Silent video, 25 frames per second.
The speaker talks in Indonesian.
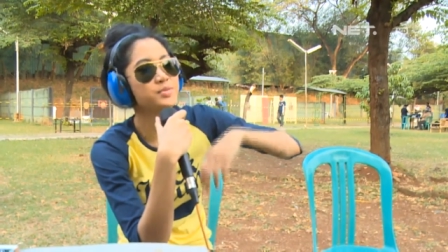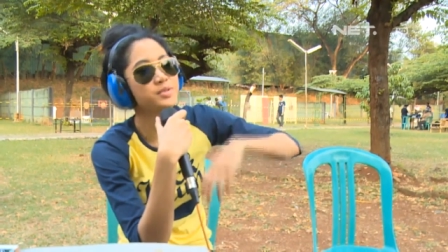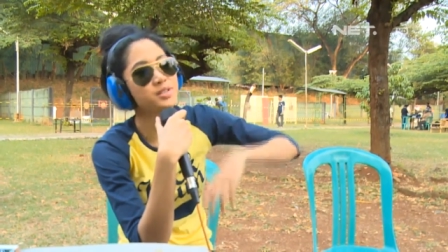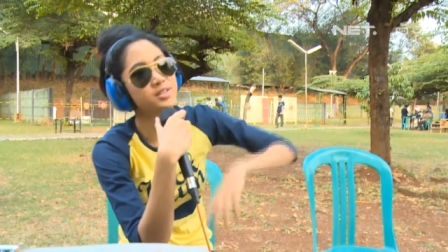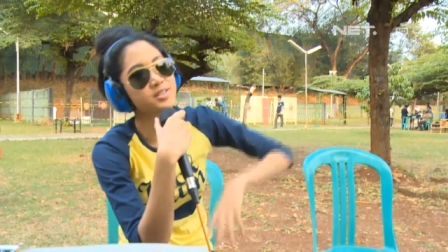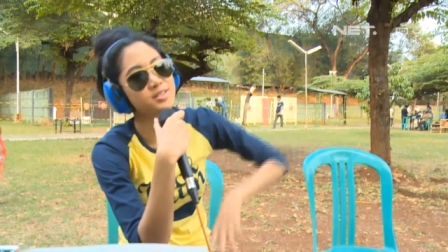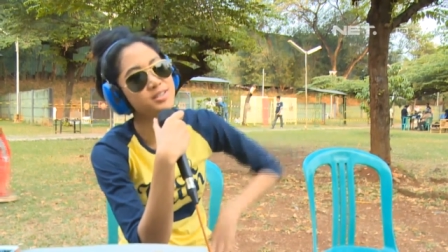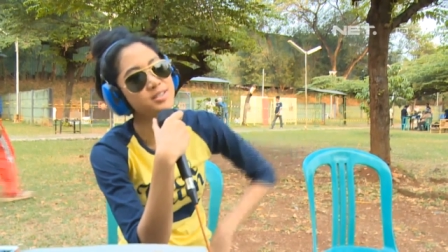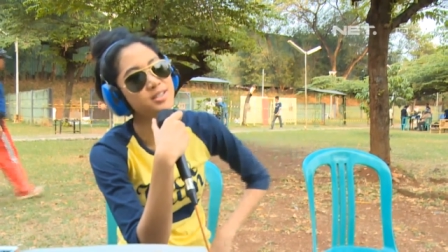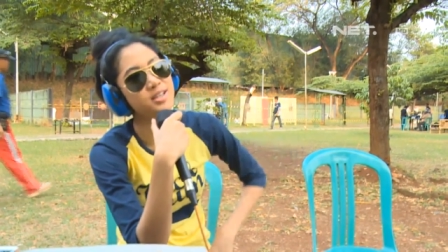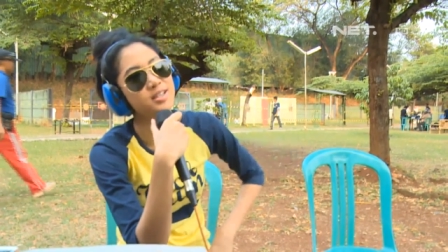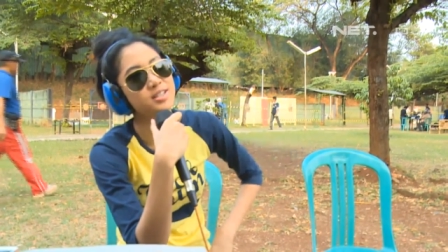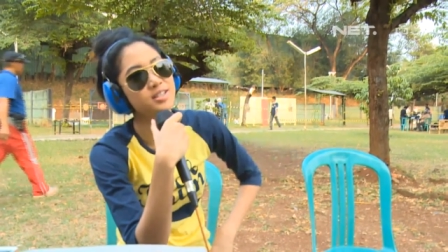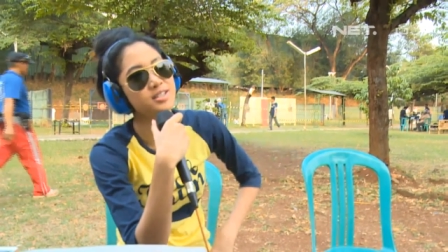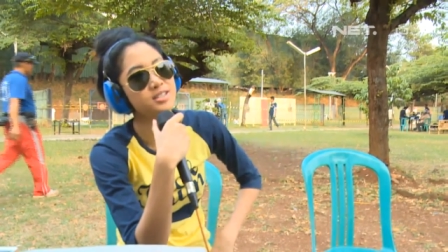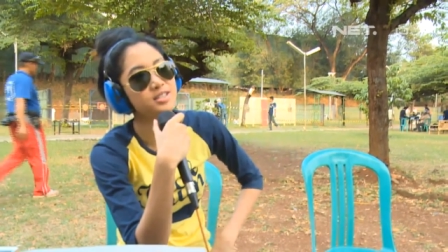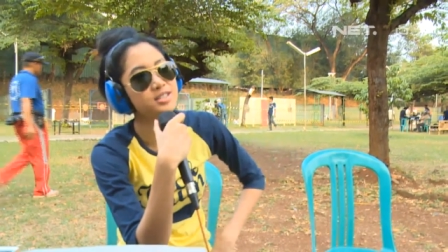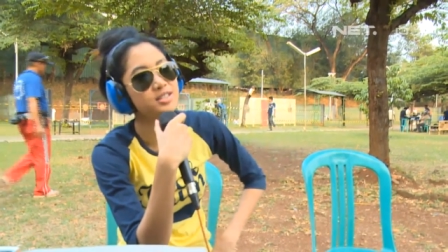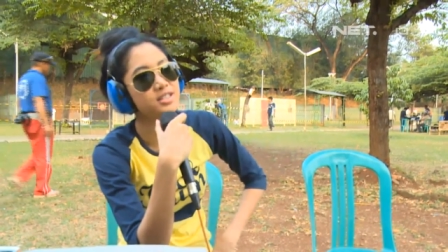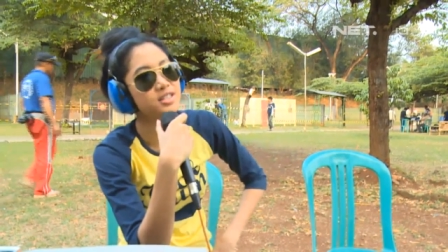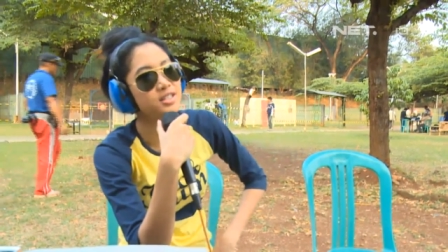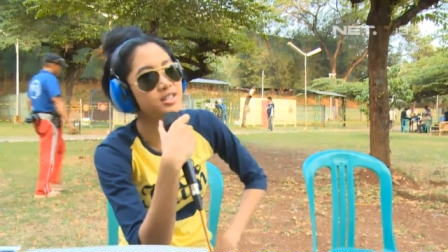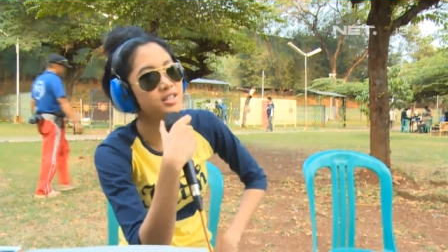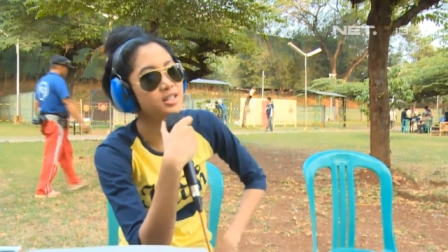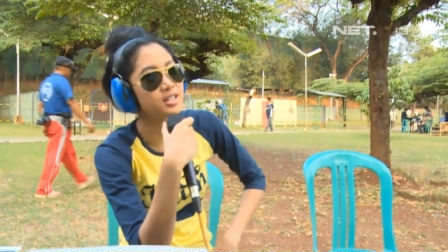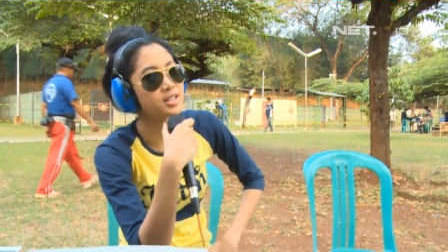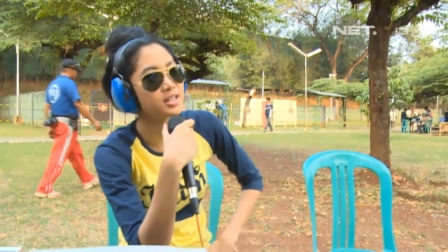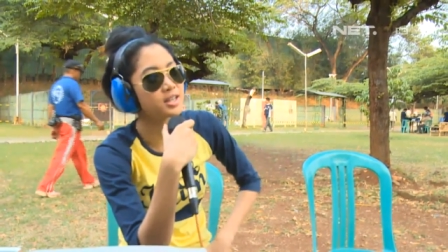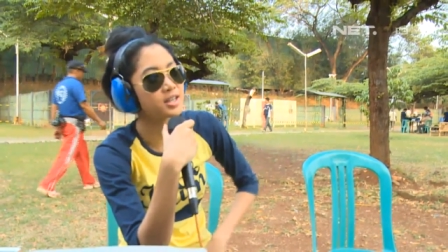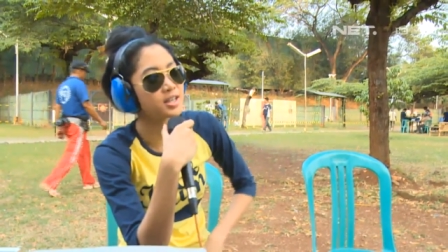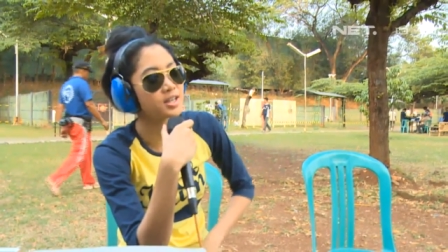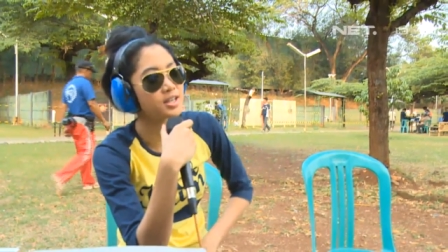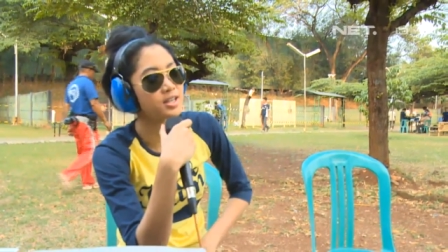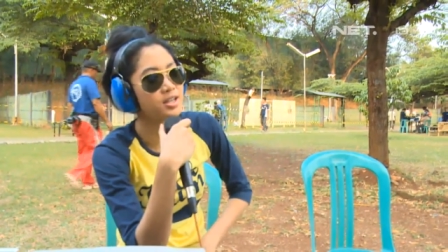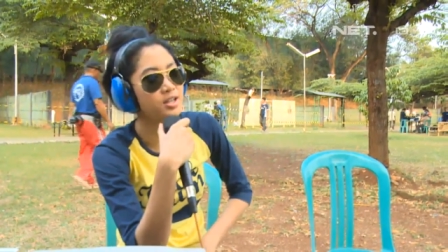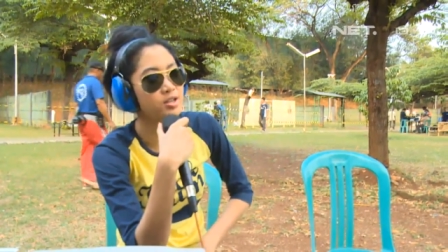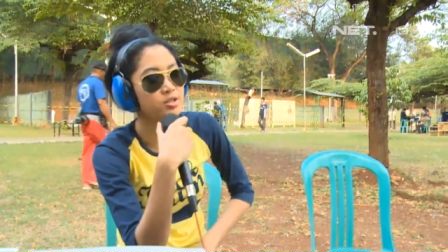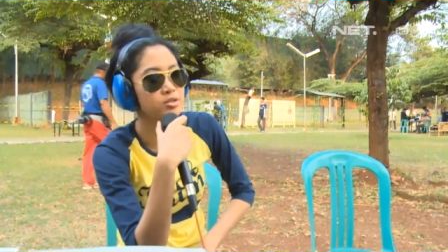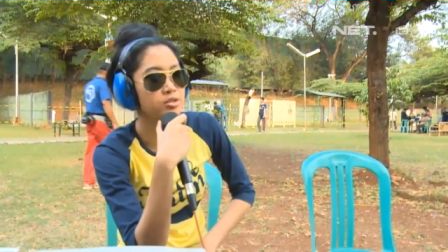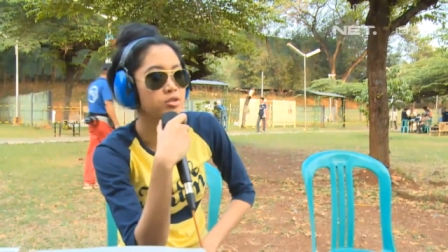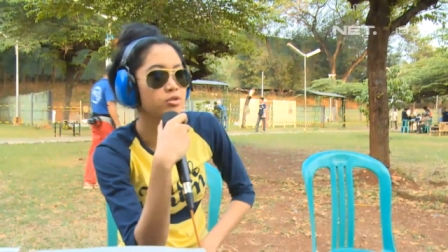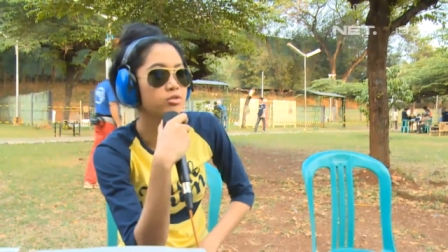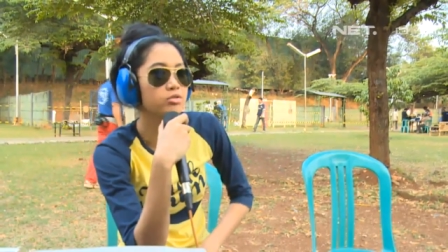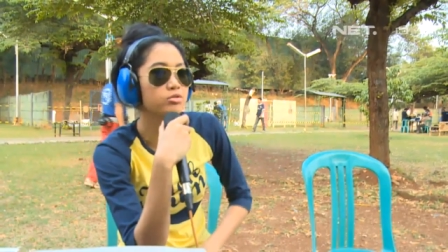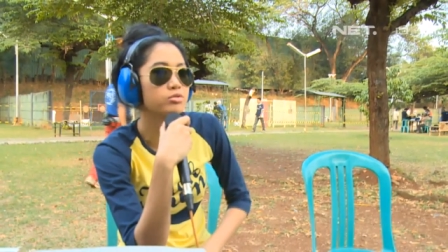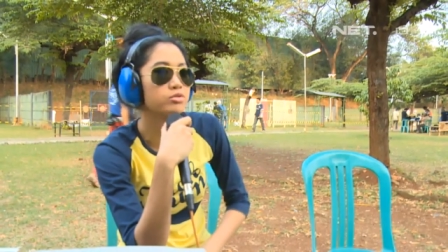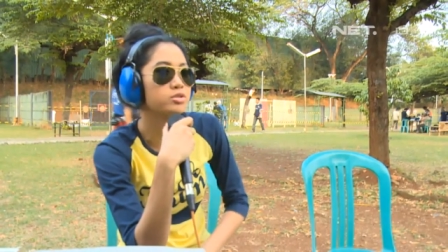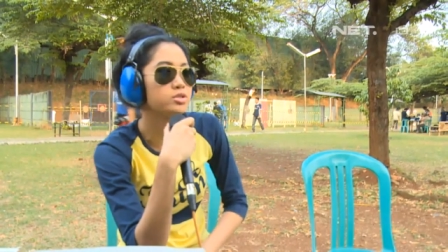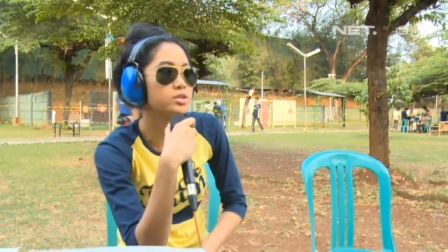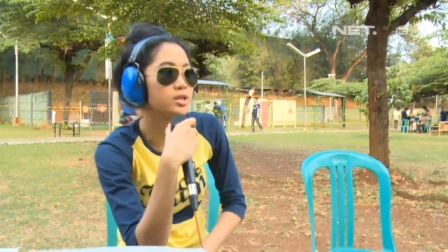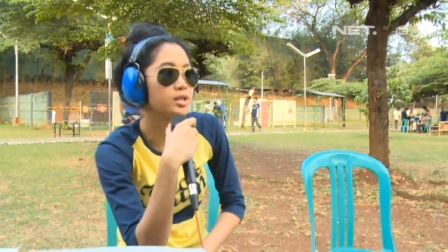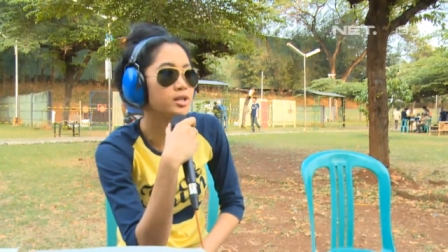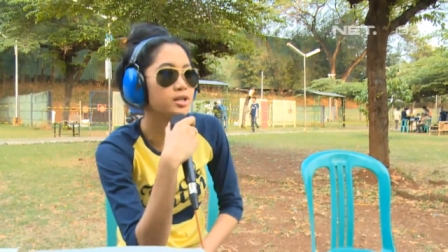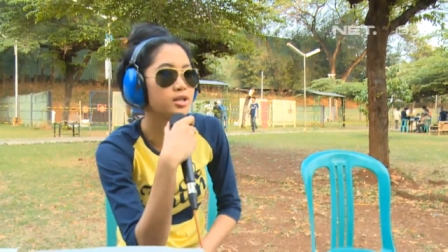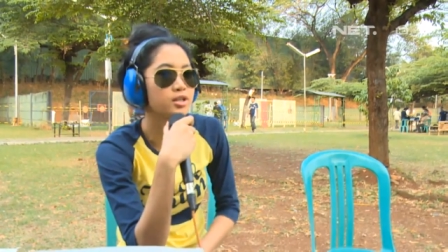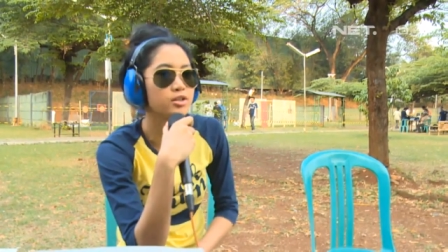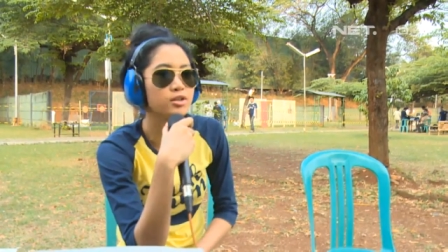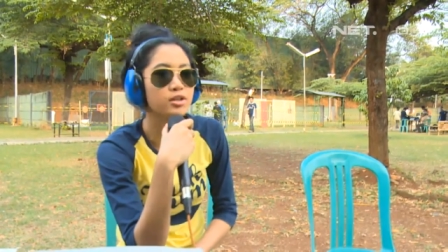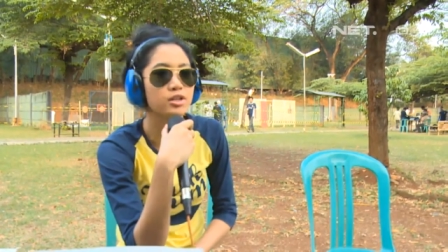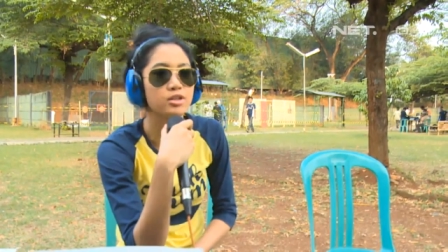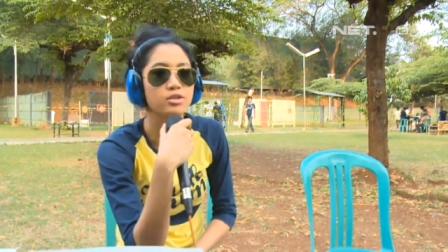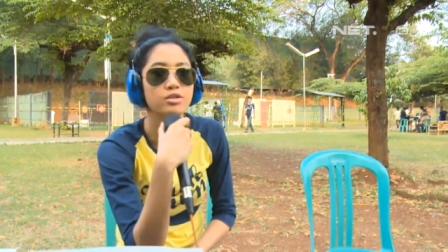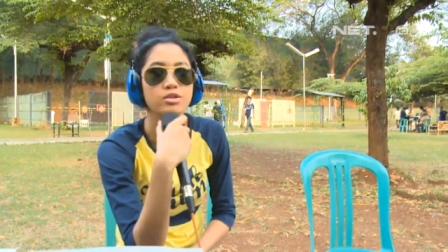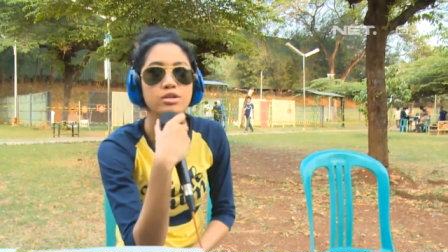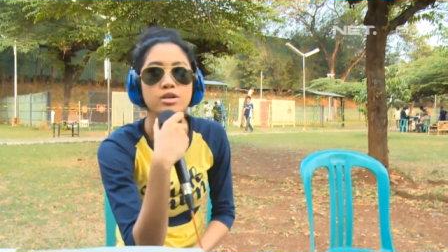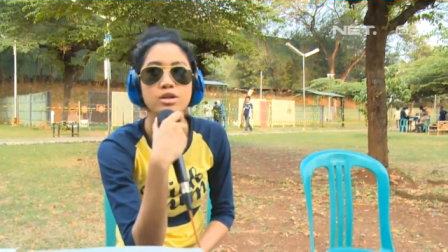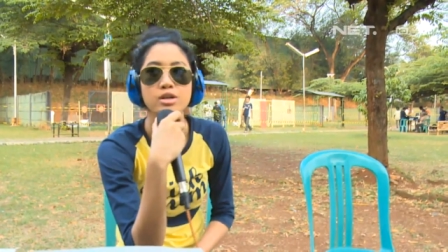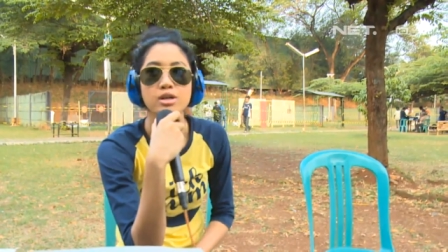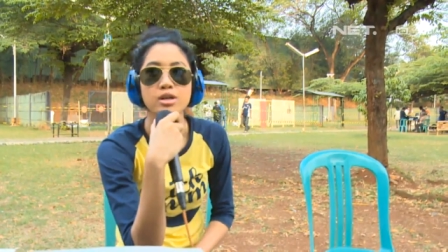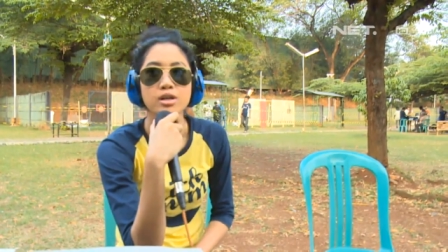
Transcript: punya senjata sendiri ya kan, harus ikut ujian gitu-gitu.